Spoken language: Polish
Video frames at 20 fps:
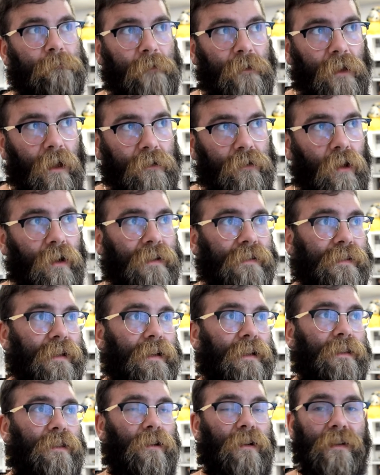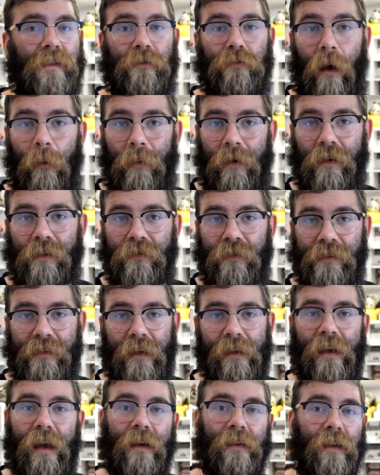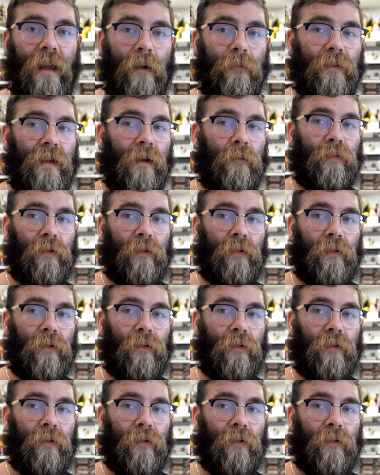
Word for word: No to jest takie trochę słabe rozwiązanie jak dla mnie,